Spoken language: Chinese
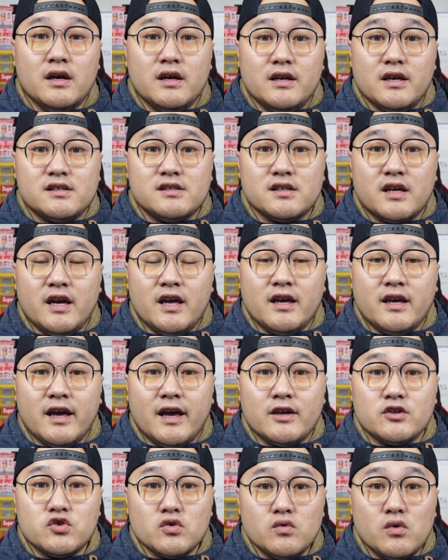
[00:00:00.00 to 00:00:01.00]
也是可以
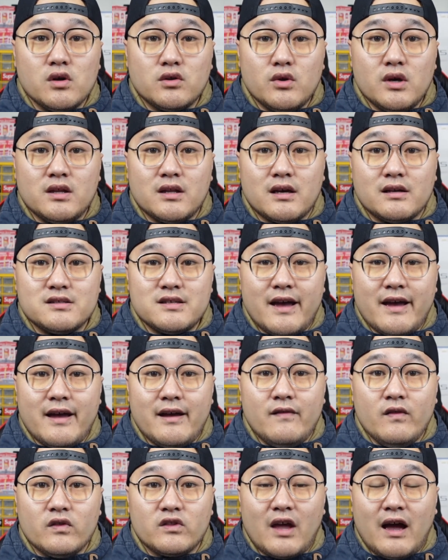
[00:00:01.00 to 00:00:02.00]
给中国队呢
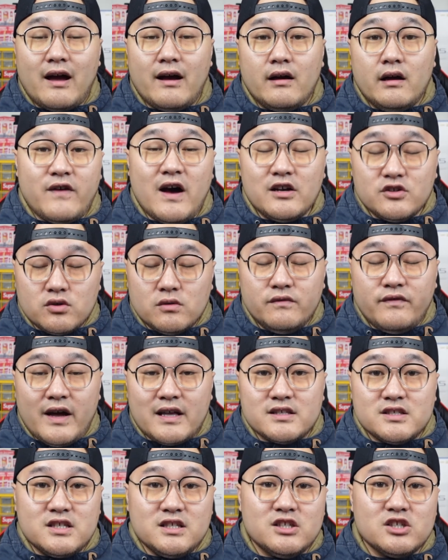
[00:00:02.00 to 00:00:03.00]
在打防守反
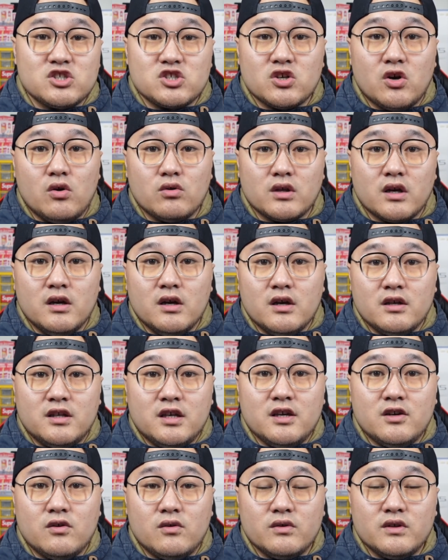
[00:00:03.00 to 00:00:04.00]
击的时候呢
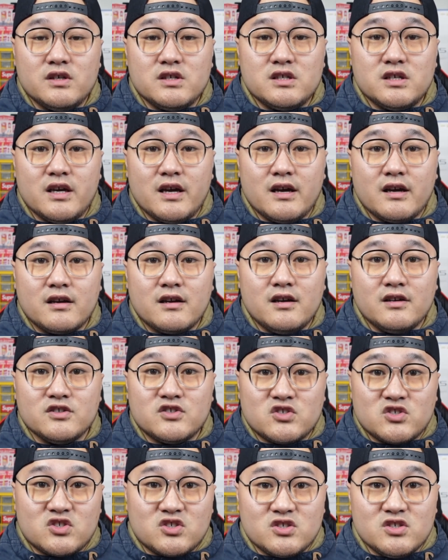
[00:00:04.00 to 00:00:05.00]
提供一些更
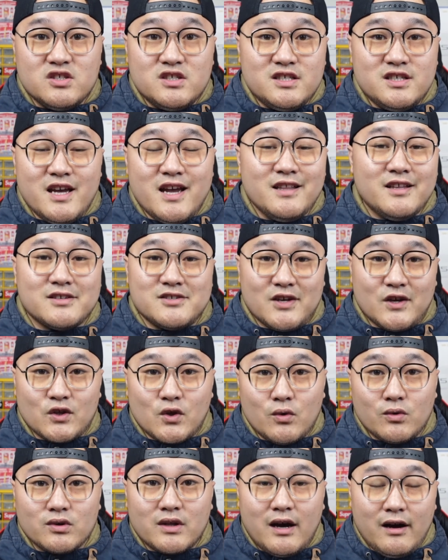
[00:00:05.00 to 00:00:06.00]
直接的这个
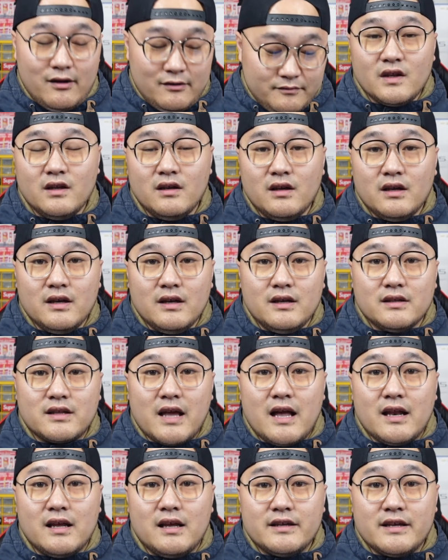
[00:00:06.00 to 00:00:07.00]
通。通道，
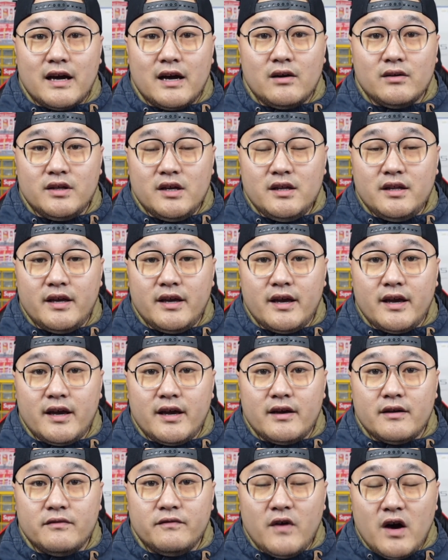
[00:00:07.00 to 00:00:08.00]
当然要李
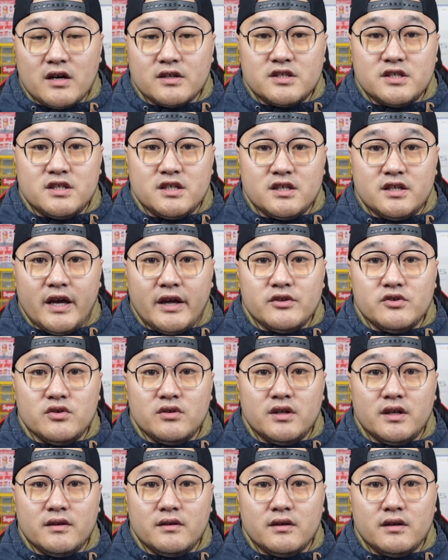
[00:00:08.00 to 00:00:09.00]
铁放弃严
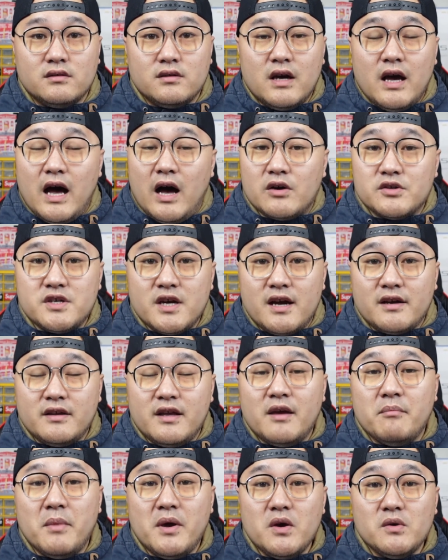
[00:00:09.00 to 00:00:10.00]
俊林，好像
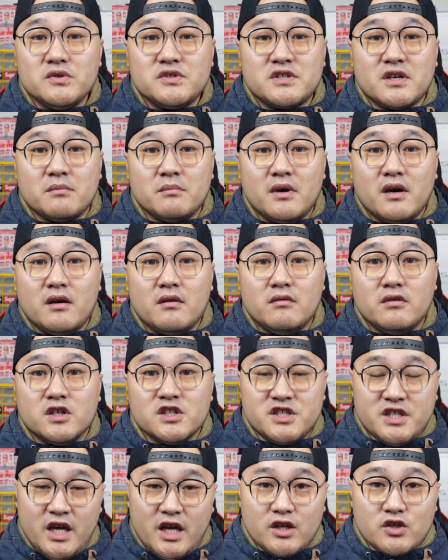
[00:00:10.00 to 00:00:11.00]
也没有什么
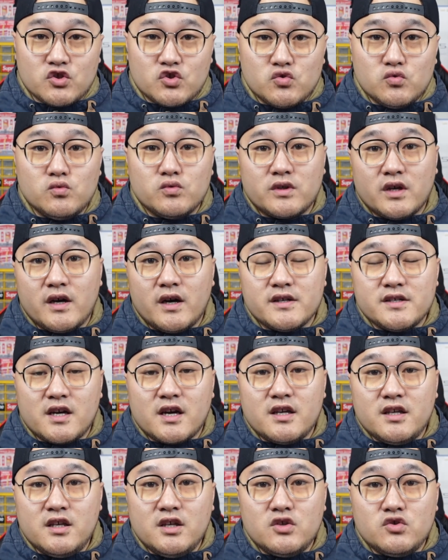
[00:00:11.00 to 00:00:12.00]
显著的这个
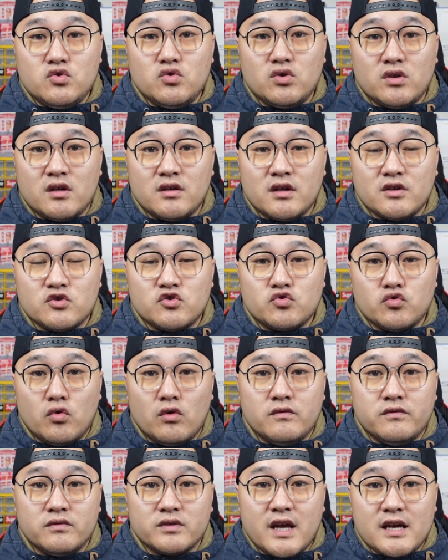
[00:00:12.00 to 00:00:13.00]
依据呢，能
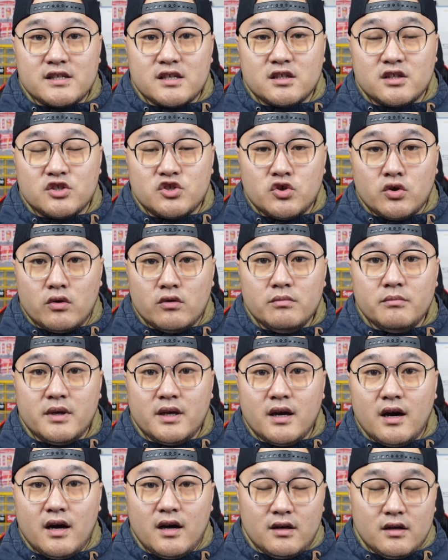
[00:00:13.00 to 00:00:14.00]
说服大家的球
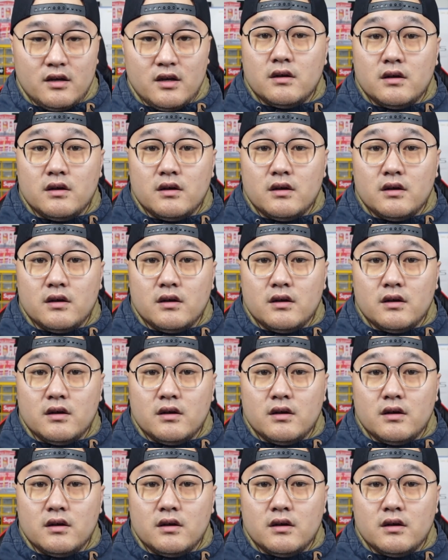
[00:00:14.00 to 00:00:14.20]
迷哈。